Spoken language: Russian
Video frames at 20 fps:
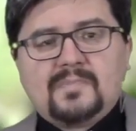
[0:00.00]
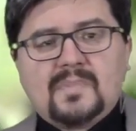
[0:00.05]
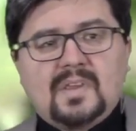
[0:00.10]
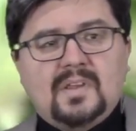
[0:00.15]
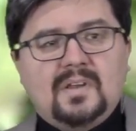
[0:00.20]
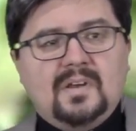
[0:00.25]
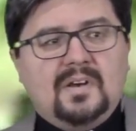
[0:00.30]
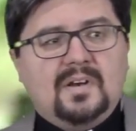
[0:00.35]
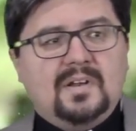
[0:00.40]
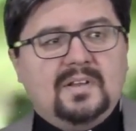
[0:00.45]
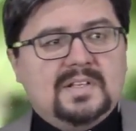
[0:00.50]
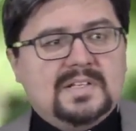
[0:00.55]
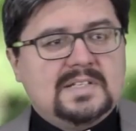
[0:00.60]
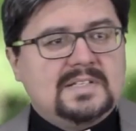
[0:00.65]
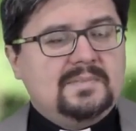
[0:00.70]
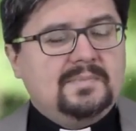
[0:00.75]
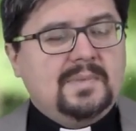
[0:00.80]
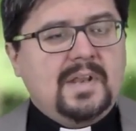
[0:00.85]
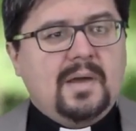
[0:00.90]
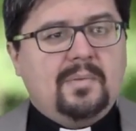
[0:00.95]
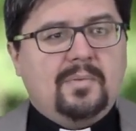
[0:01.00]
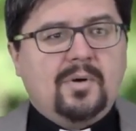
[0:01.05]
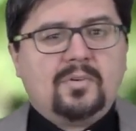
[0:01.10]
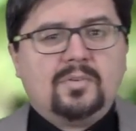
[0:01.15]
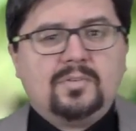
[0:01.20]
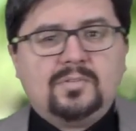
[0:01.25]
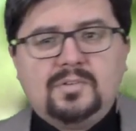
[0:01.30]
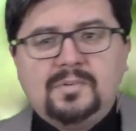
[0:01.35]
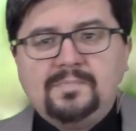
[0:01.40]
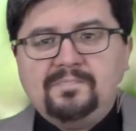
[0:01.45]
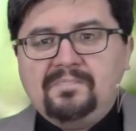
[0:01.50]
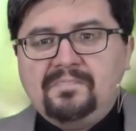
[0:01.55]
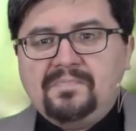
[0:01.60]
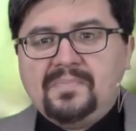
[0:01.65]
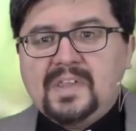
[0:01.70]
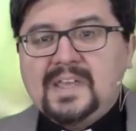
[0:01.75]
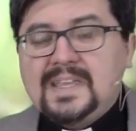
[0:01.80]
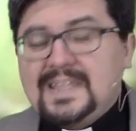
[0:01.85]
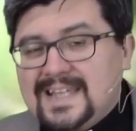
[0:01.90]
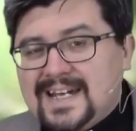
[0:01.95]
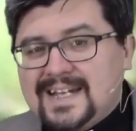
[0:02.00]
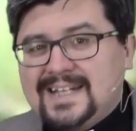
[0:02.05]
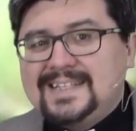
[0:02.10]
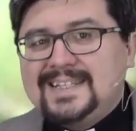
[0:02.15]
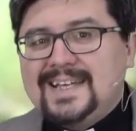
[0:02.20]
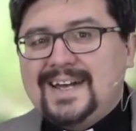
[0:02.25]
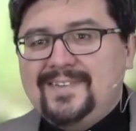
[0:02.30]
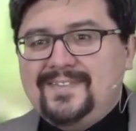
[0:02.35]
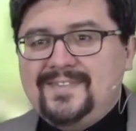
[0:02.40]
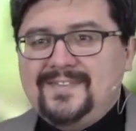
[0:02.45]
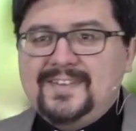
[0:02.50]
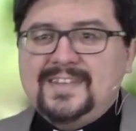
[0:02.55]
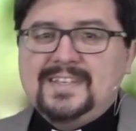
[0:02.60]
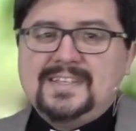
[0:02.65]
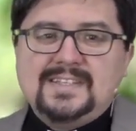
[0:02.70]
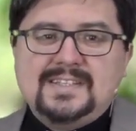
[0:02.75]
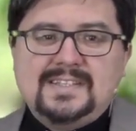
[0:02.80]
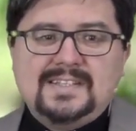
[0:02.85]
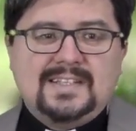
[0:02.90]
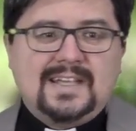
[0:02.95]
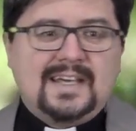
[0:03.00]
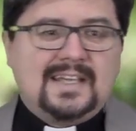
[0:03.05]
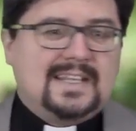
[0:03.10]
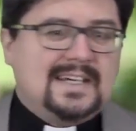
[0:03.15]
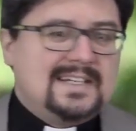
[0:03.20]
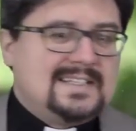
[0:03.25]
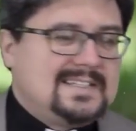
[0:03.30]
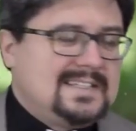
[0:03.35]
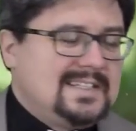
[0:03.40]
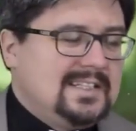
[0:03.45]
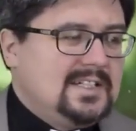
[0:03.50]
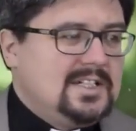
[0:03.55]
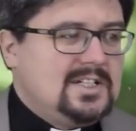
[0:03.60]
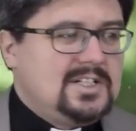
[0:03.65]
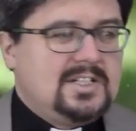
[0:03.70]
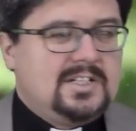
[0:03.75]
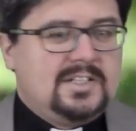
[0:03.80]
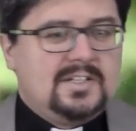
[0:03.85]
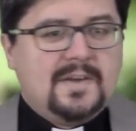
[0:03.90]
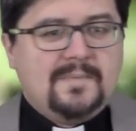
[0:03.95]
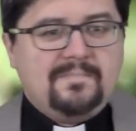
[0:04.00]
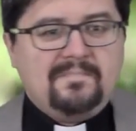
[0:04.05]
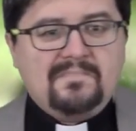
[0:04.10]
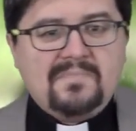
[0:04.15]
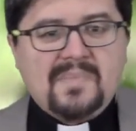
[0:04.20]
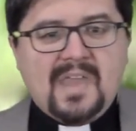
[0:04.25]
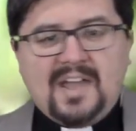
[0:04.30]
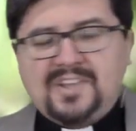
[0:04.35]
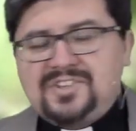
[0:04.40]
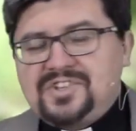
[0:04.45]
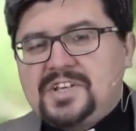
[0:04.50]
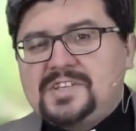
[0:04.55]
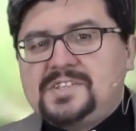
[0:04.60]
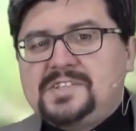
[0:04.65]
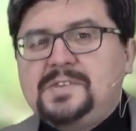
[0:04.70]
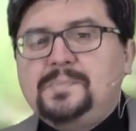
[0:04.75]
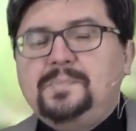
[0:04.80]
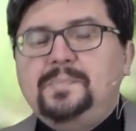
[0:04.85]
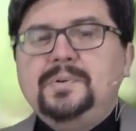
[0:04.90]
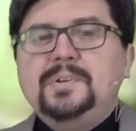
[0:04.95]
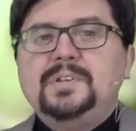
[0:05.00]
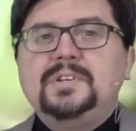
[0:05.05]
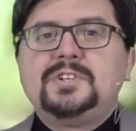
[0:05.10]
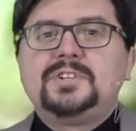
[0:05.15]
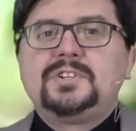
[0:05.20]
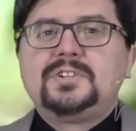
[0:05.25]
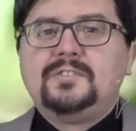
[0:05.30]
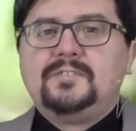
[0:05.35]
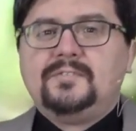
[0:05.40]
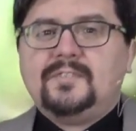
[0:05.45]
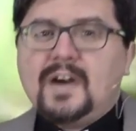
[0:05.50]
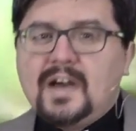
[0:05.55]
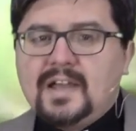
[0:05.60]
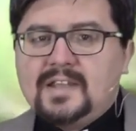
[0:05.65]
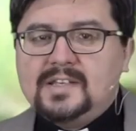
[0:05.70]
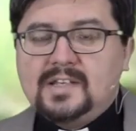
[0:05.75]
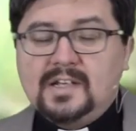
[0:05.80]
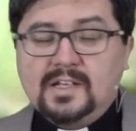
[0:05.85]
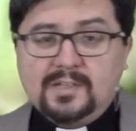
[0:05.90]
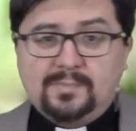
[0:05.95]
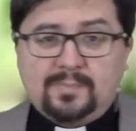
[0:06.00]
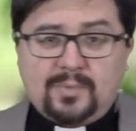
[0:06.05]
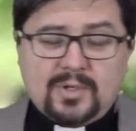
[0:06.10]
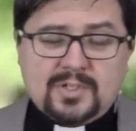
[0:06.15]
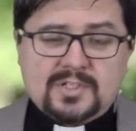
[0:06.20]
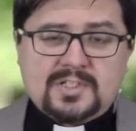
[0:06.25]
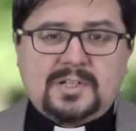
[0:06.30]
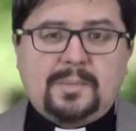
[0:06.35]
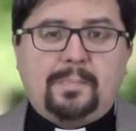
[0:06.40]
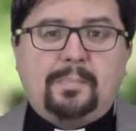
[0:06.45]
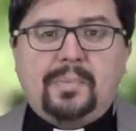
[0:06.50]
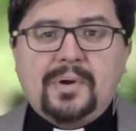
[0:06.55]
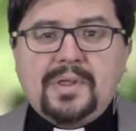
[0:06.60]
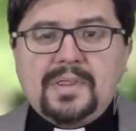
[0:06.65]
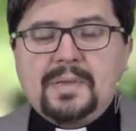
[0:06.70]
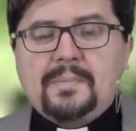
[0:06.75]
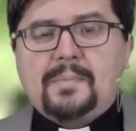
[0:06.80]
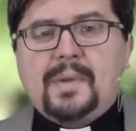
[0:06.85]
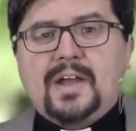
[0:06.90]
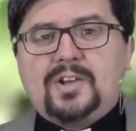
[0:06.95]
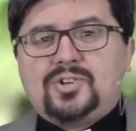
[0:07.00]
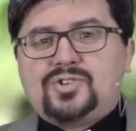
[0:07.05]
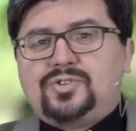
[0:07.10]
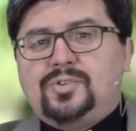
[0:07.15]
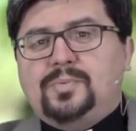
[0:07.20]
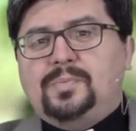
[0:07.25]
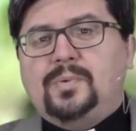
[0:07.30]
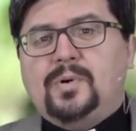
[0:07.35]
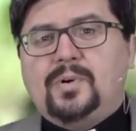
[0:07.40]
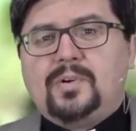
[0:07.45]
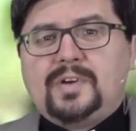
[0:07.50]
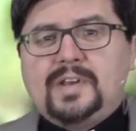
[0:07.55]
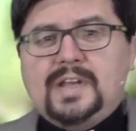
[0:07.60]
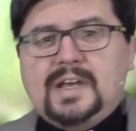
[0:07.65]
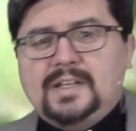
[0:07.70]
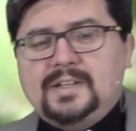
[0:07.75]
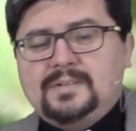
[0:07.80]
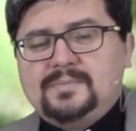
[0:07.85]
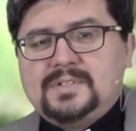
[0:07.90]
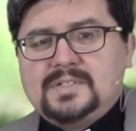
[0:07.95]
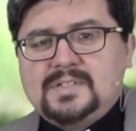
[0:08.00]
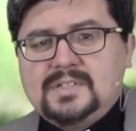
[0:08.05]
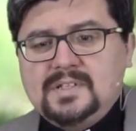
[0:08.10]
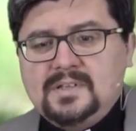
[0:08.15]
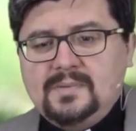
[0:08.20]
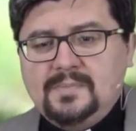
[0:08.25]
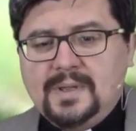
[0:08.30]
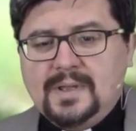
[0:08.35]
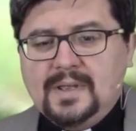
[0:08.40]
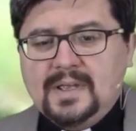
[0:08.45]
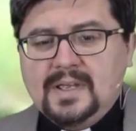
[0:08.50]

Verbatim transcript: э, на земле могут иногда видеть, иногда слышать, отчасти переживать или просто понимать, что Бог рядом с ними.